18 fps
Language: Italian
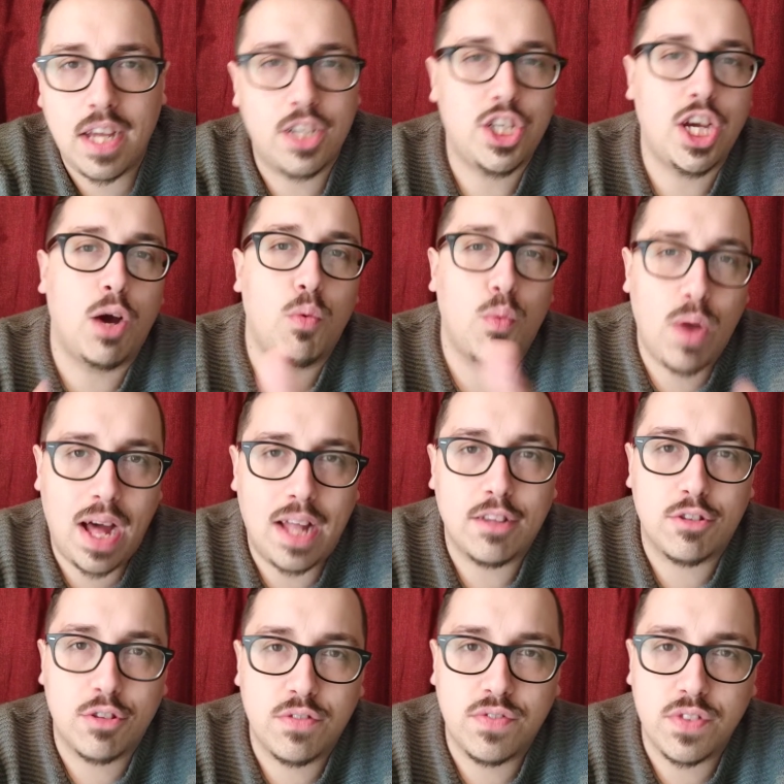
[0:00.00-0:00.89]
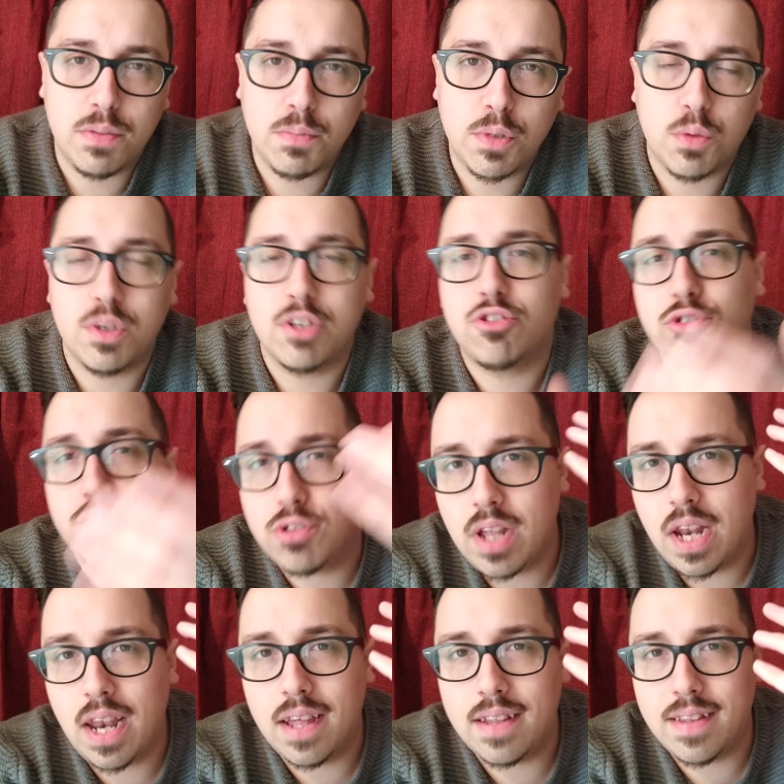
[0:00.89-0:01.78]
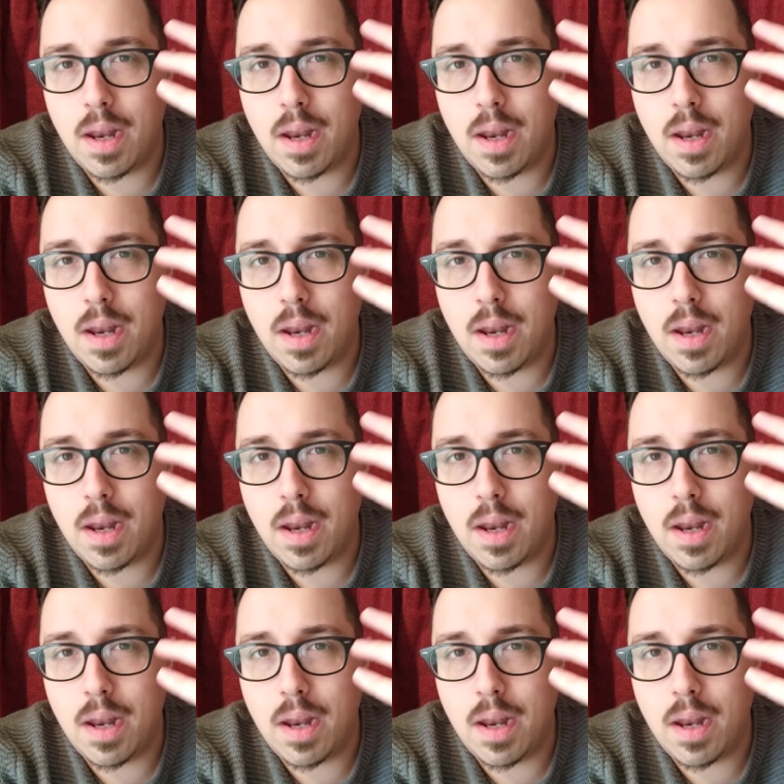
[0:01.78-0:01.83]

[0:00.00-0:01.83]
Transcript: è, già un altro film questo del,